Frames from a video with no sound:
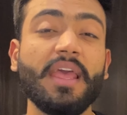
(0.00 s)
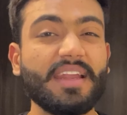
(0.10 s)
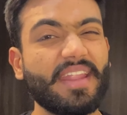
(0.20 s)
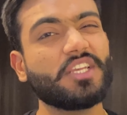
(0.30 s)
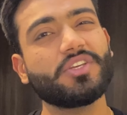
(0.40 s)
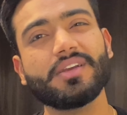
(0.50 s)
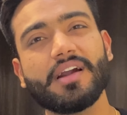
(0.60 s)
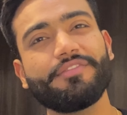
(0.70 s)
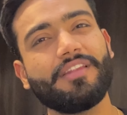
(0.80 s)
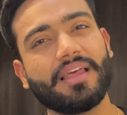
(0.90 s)
टेक्सचर uh,
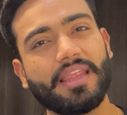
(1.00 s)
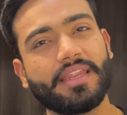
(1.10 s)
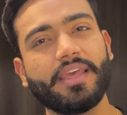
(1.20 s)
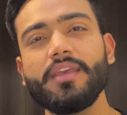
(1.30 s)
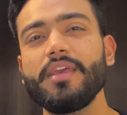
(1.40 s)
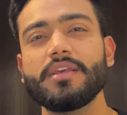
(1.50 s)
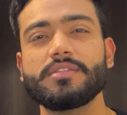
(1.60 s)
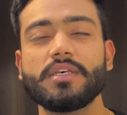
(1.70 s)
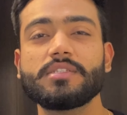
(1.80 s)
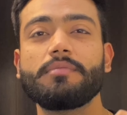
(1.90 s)
काफ़ी लाइट है
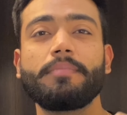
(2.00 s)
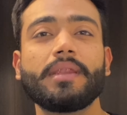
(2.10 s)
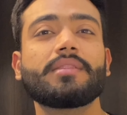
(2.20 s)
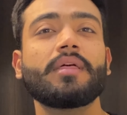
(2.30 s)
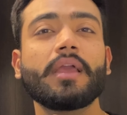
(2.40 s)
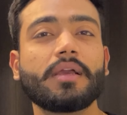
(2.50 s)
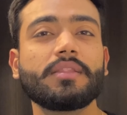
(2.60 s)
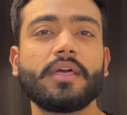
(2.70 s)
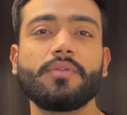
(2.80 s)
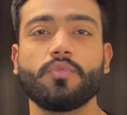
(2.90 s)
जस्ट अ बिट थिकर
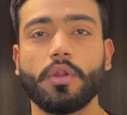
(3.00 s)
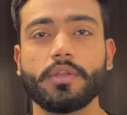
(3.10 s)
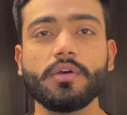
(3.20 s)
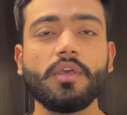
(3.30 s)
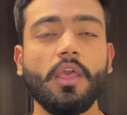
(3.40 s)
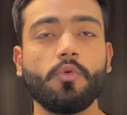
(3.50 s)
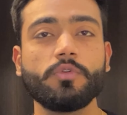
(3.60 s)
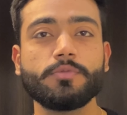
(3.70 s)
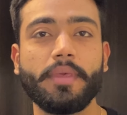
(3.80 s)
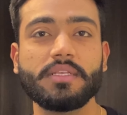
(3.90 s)
देन वाटर
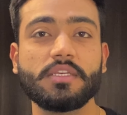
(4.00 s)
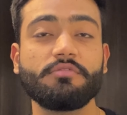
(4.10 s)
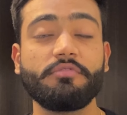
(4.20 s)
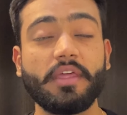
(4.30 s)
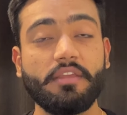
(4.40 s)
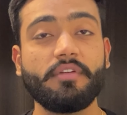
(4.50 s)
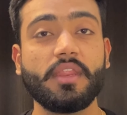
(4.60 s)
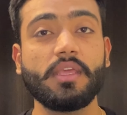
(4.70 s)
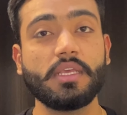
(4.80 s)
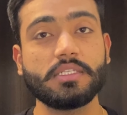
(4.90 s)
विच मेक्स इट वेरी
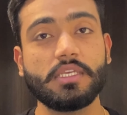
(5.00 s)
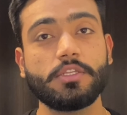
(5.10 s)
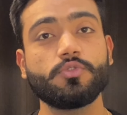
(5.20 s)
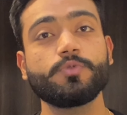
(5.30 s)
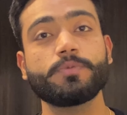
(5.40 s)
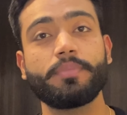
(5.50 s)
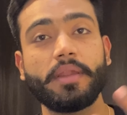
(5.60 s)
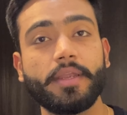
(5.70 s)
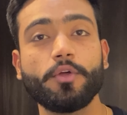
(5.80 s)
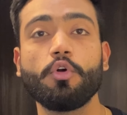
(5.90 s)
वेरी ईजी टू
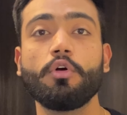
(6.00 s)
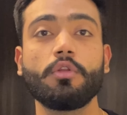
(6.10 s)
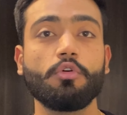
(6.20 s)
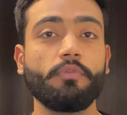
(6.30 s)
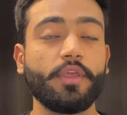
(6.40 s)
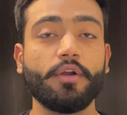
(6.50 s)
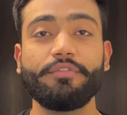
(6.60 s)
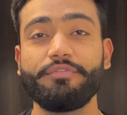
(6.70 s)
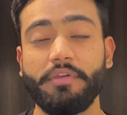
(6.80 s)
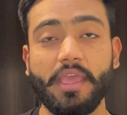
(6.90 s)
स्प्रेड इट ऑल ओवर योर
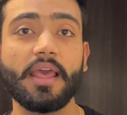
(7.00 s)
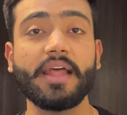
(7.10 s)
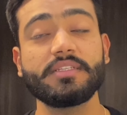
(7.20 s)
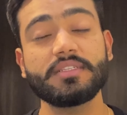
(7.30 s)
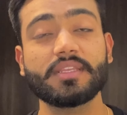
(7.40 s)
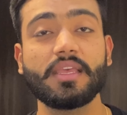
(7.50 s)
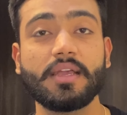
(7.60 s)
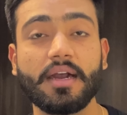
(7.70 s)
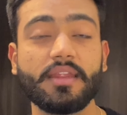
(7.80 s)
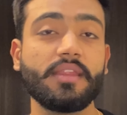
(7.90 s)
फेस एंड जिसके
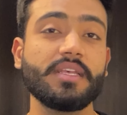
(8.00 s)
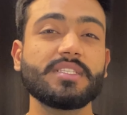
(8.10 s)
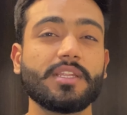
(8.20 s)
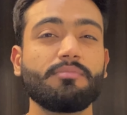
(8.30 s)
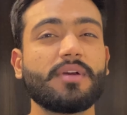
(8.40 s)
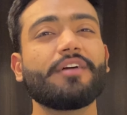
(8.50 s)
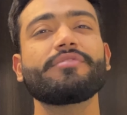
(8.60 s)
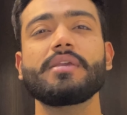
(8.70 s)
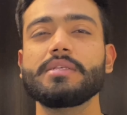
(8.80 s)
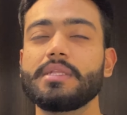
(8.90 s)
कारण ये सिरम
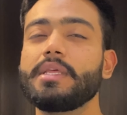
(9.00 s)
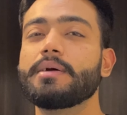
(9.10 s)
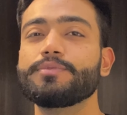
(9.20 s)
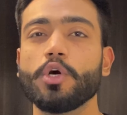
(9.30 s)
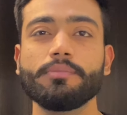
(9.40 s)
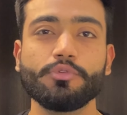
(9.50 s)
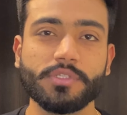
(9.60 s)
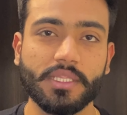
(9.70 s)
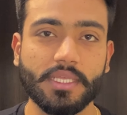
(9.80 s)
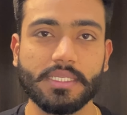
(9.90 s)
काफ़ी ईजिली एब्जॉर्ब हो
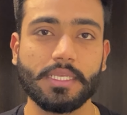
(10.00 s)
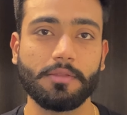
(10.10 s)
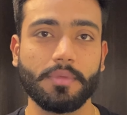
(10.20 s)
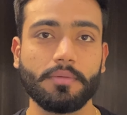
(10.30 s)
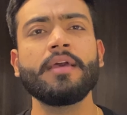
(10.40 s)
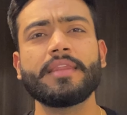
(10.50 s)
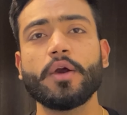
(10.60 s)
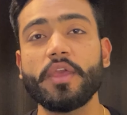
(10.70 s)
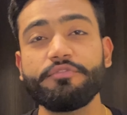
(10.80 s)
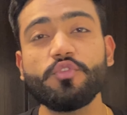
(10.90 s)
जाता है स्किन में
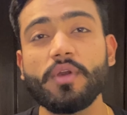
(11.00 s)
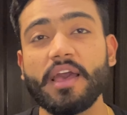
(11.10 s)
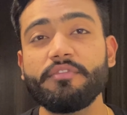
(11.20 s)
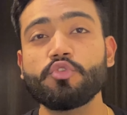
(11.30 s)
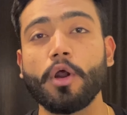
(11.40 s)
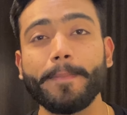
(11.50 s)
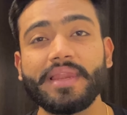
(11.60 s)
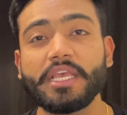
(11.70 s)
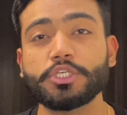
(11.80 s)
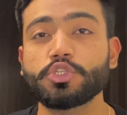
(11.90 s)
नाउ इफ़ यू हैव अ
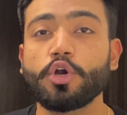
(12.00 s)
कॉम्बिनेशन